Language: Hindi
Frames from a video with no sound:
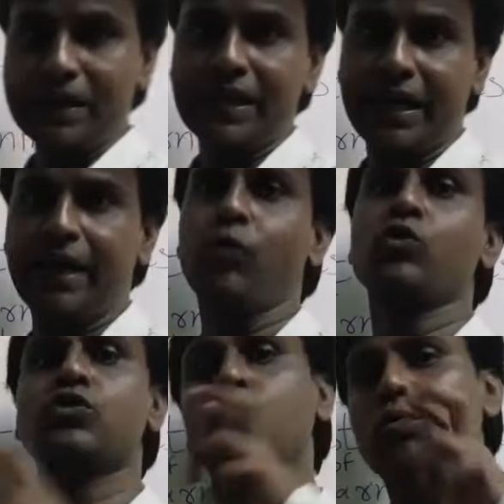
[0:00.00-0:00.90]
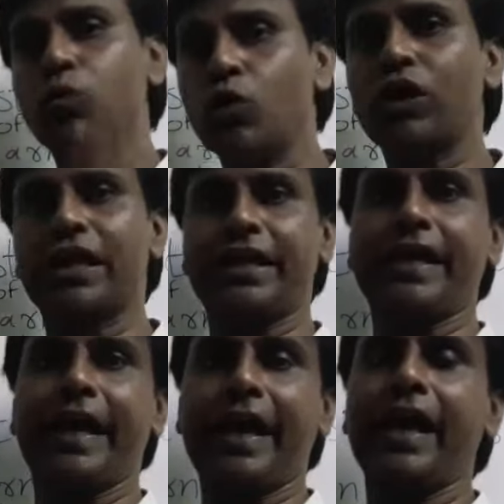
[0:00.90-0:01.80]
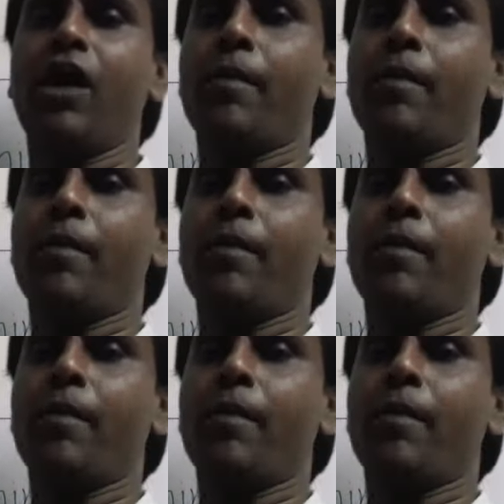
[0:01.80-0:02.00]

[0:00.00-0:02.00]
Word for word: बंद है उसको भूख लगी है